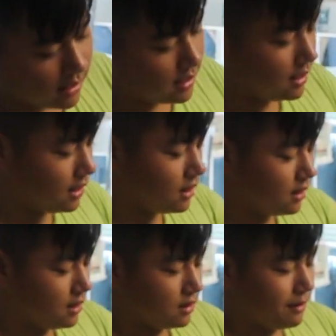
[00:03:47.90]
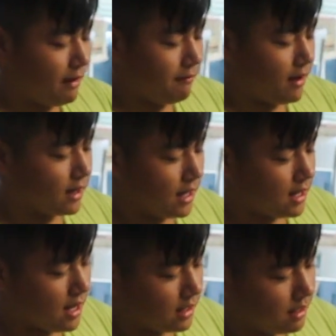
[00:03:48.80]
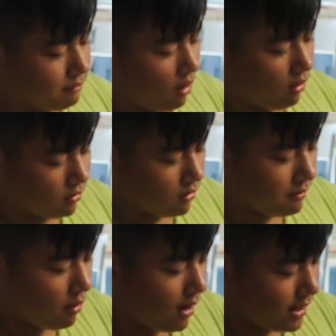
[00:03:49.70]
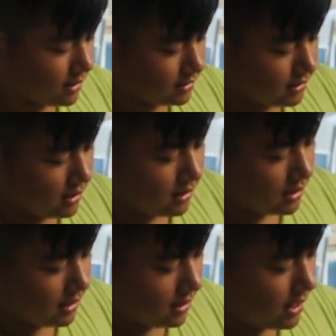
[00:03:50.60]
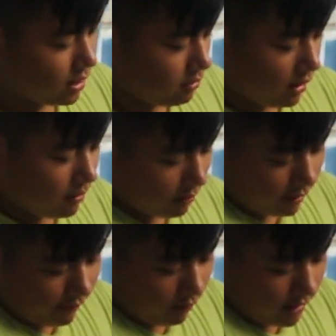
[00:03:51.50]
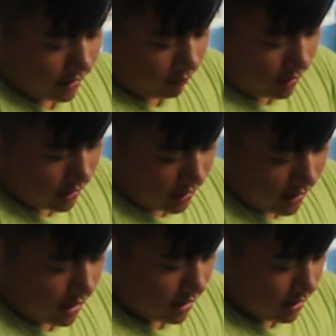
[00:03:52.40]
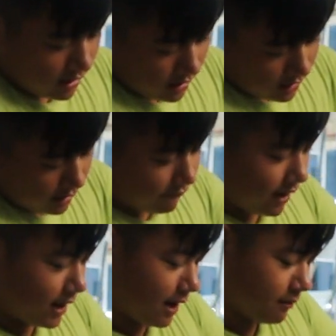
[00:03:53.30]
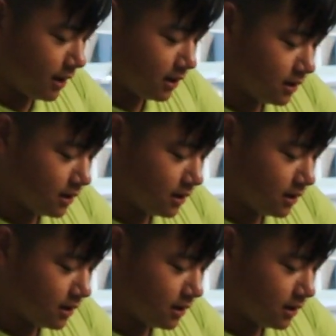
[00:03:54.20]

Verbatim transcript: mặt kiến để bảo vệ cái ờ, gimbal của cái máy quay. Thì đây cũng gọi là một cái phần quan trọng nhất trên cái chiếc flycam này